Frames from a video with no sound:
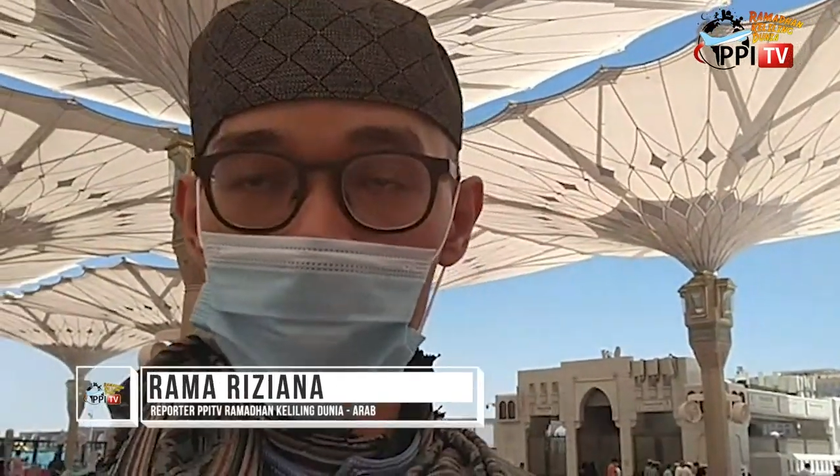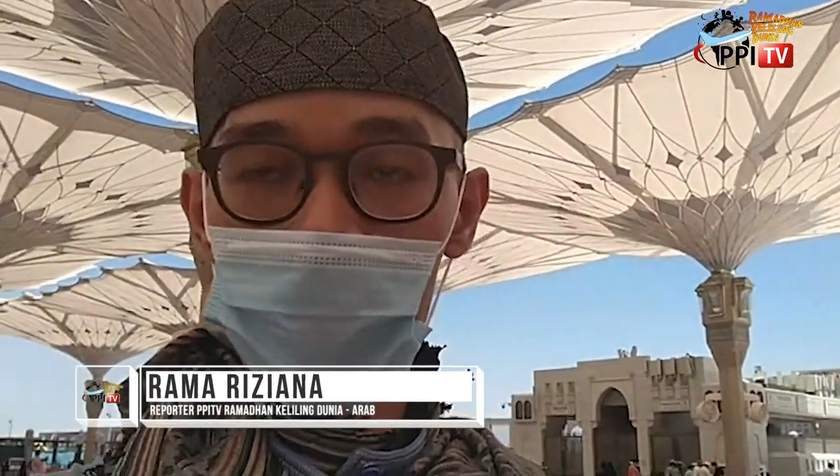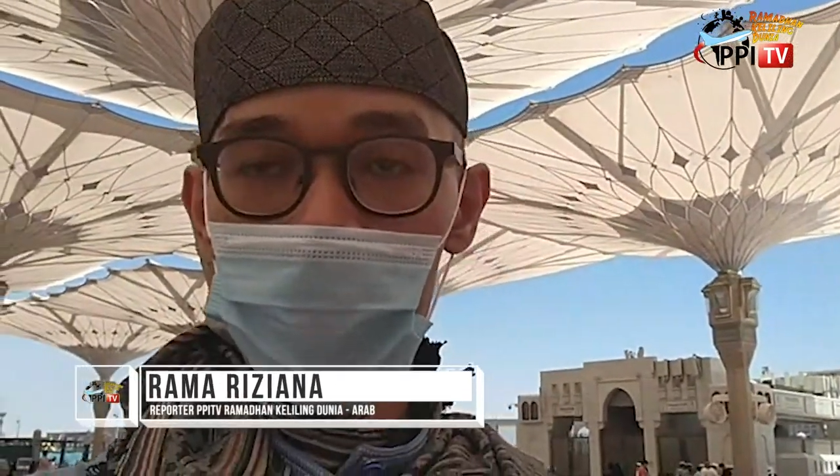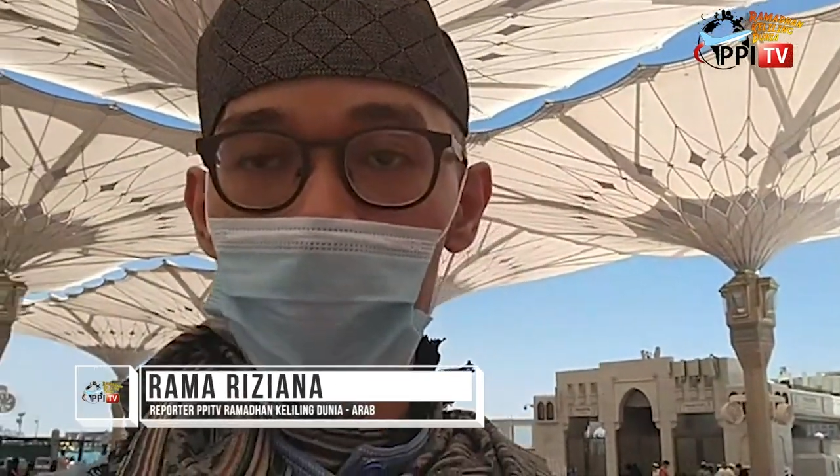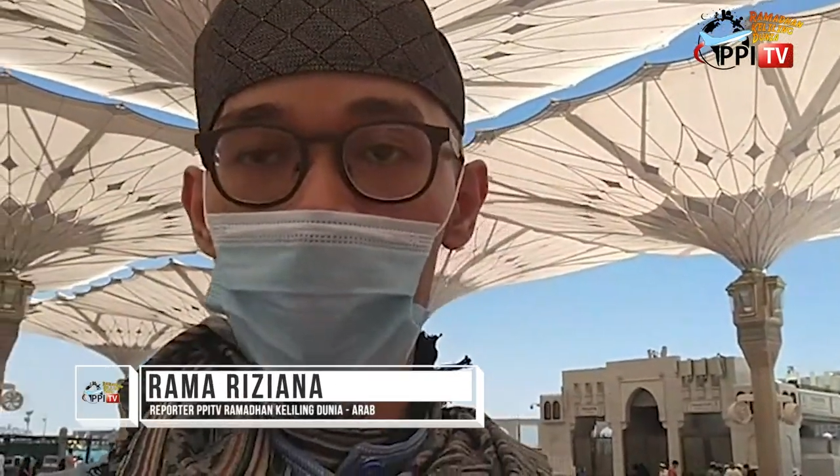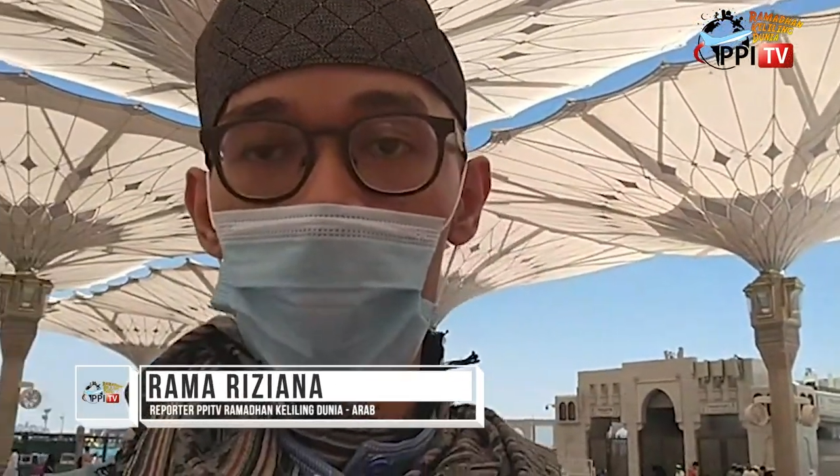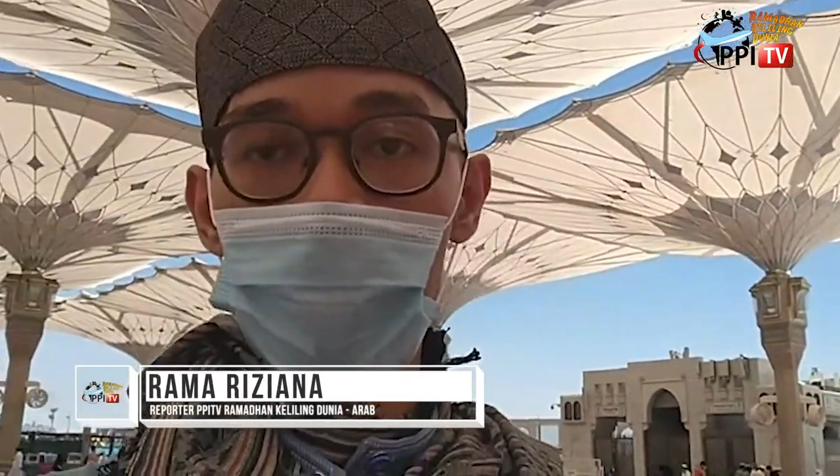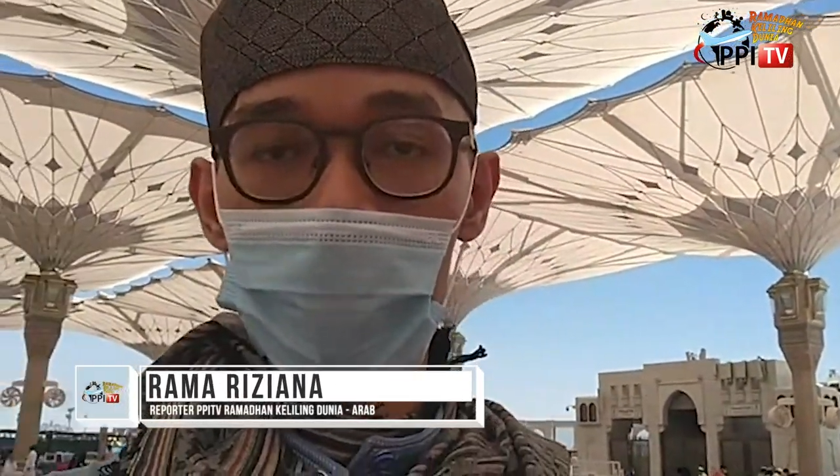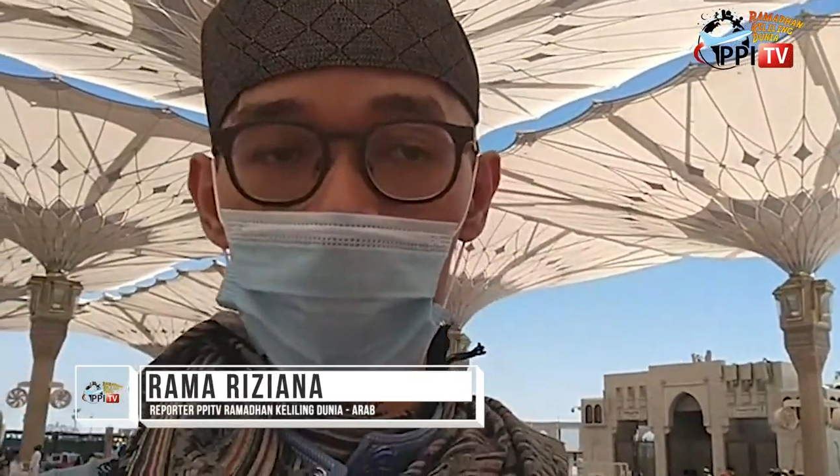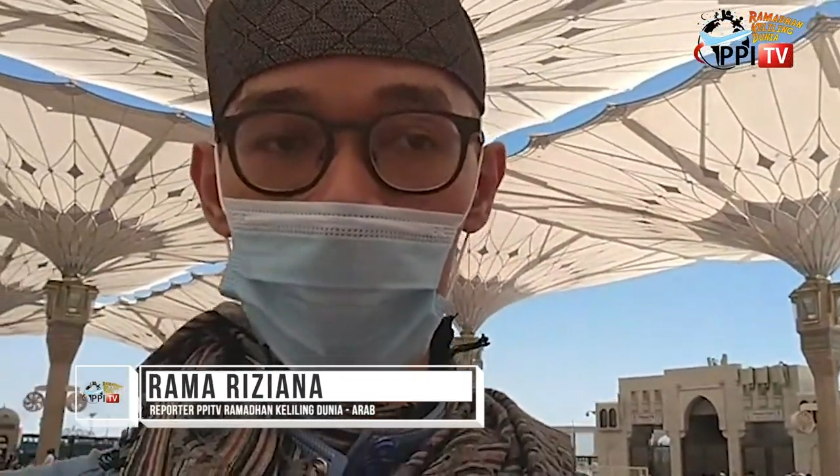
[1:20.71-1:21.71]
saya
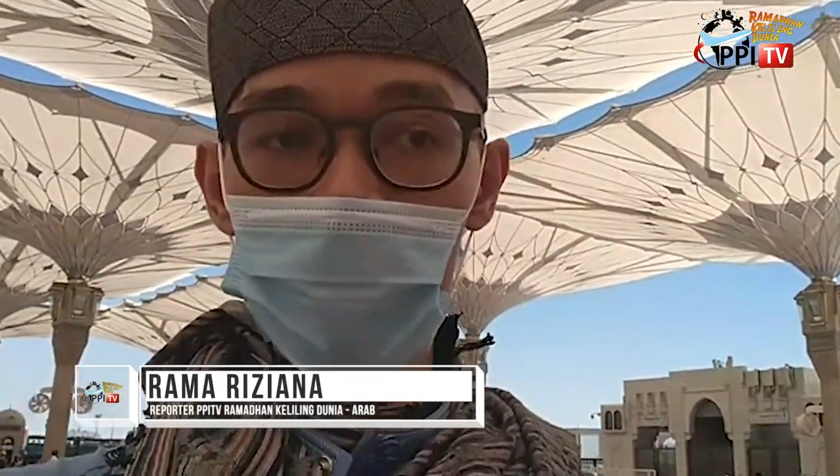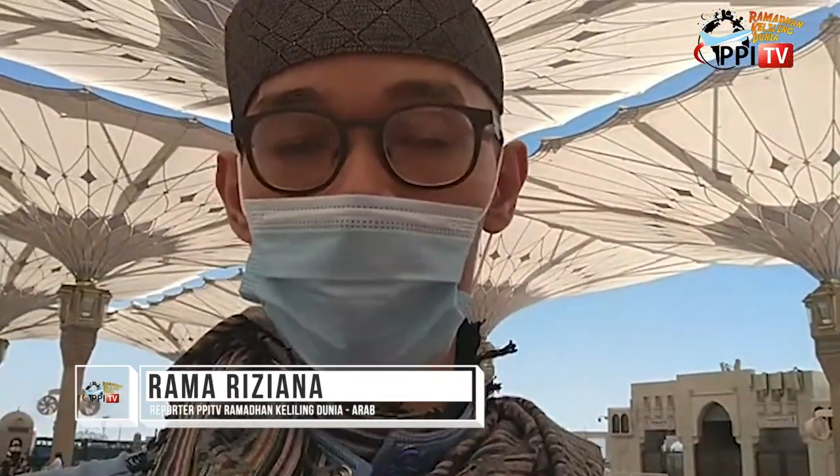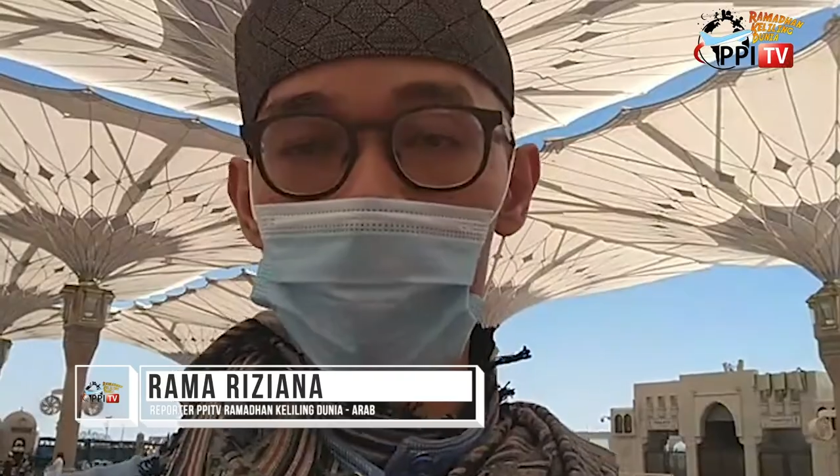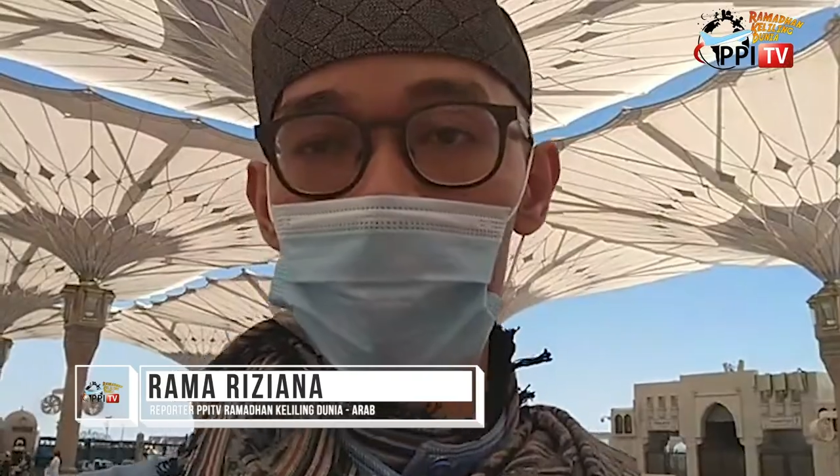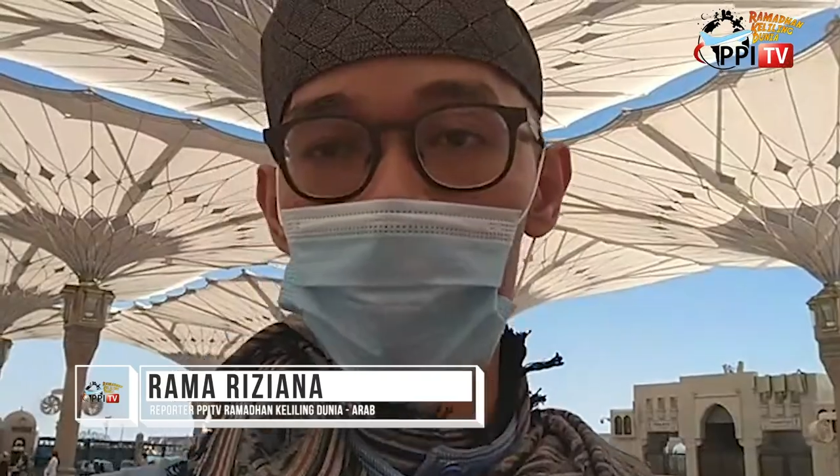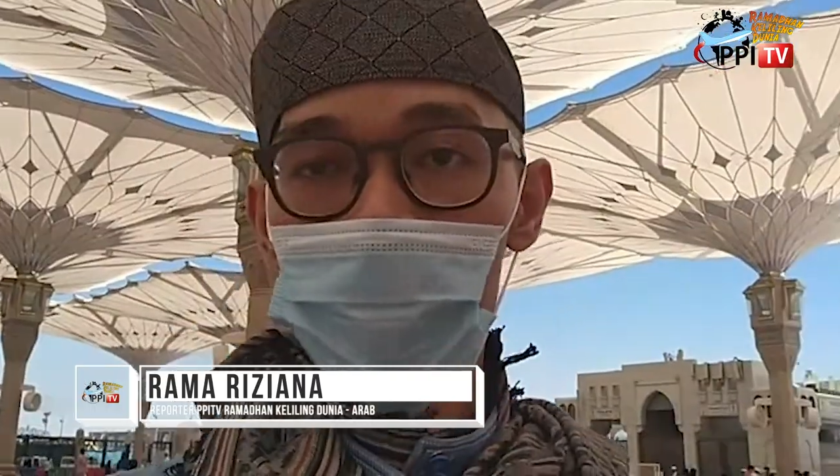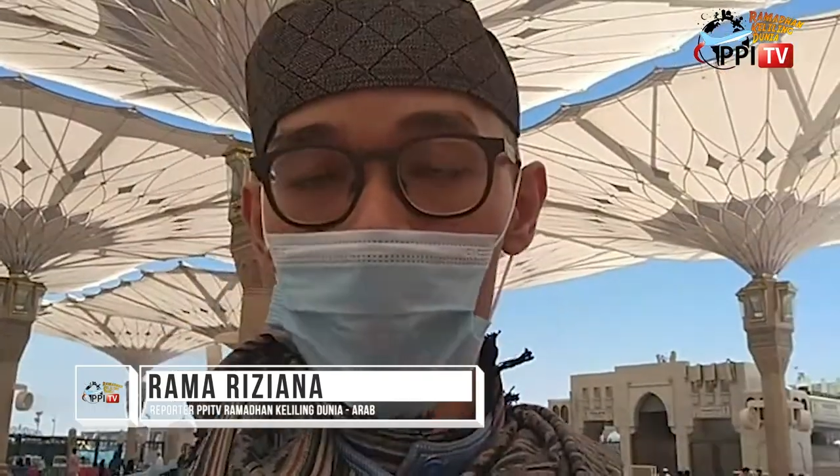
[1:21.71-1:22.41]
Ramarizana di